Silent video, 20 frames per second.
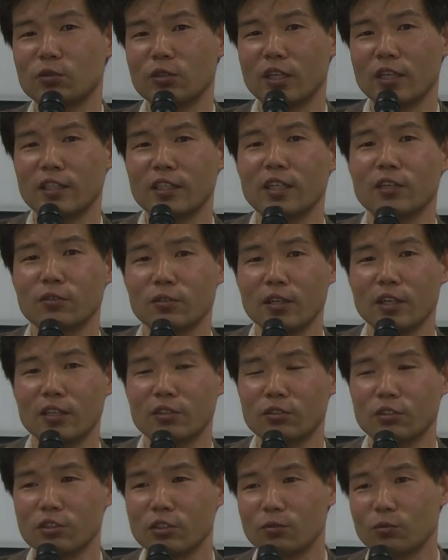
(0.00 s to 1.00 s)
のわらなのか、
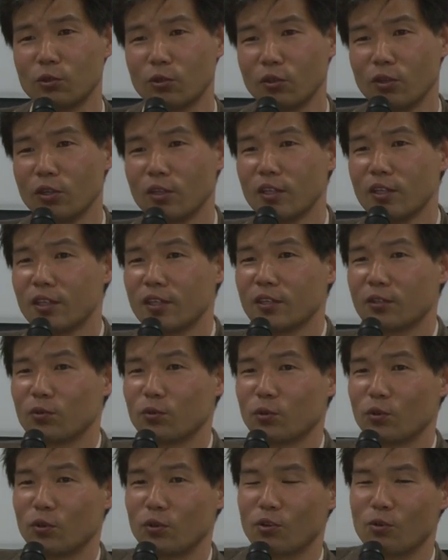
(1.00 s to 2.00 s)
それとも
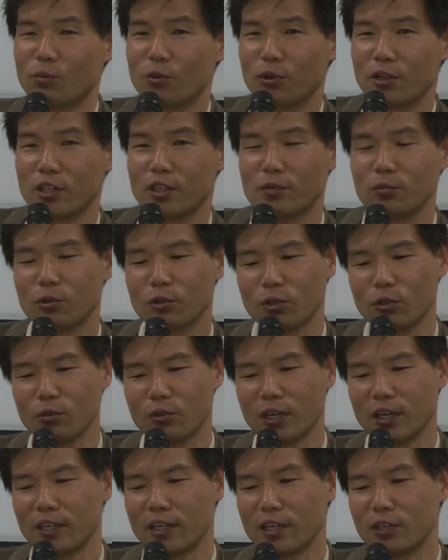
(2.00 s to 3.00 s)
こう溺れるもの
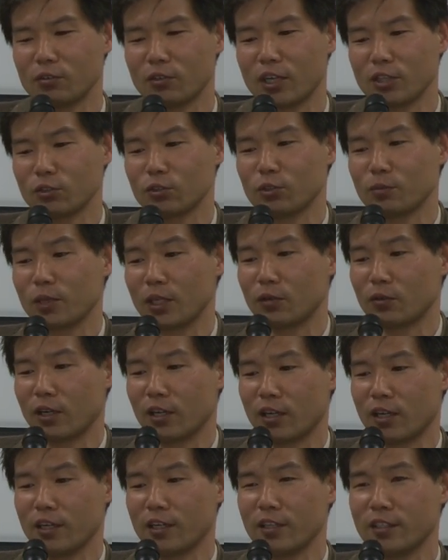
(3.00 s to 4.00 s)
の藁なのか、ちょっとまだわ
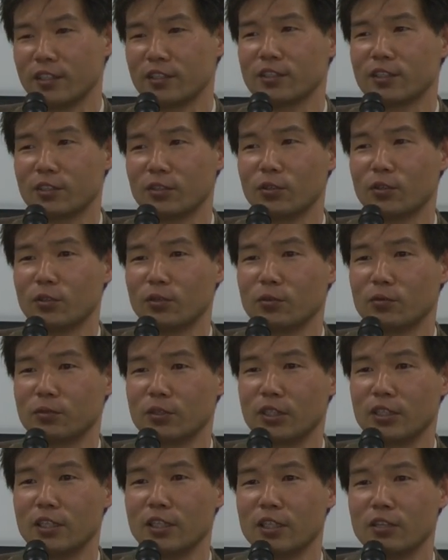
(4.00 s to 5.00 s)
からないんですけど、
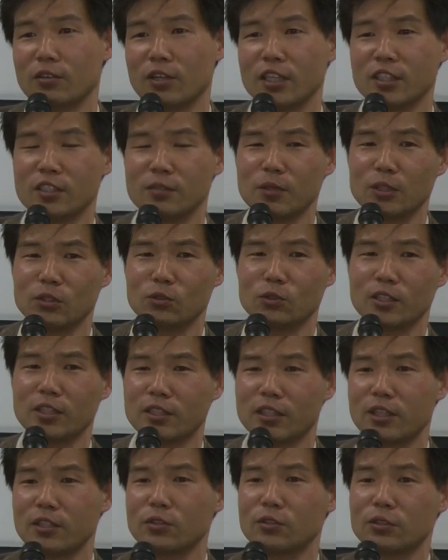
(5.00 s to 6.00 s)
できるだけわらしべ長者
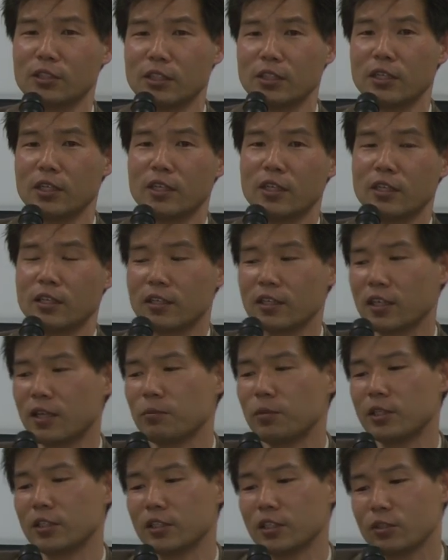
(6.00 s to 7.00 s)
になるように
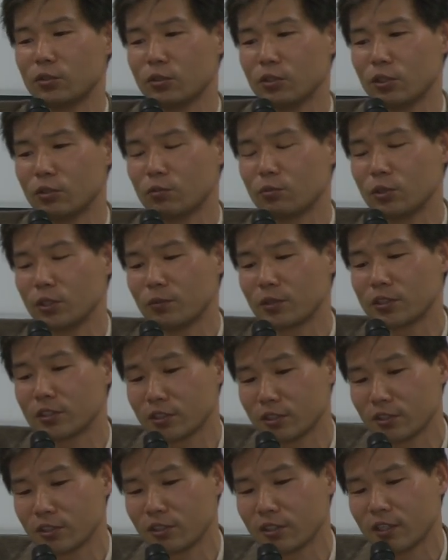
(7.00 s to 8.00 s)
頑張りたいというふうに思いま
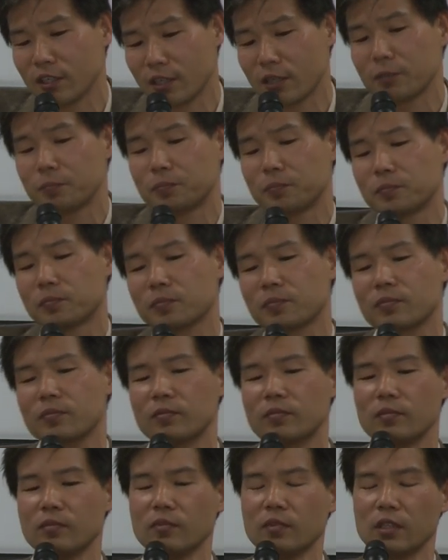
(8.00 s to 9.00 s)
すが、
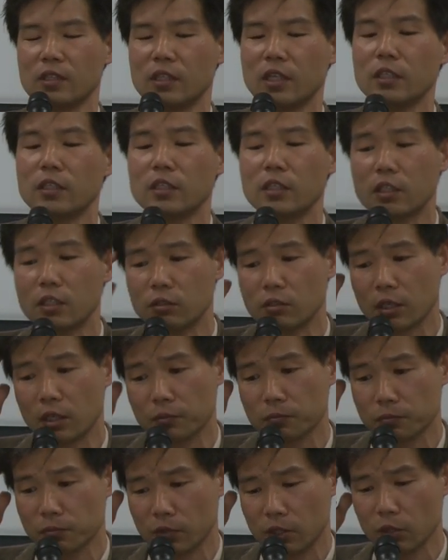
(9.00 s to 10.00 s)
何が言える
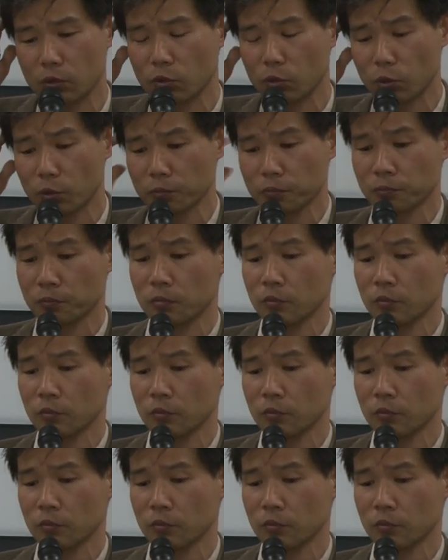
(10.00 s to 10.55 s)
かというと、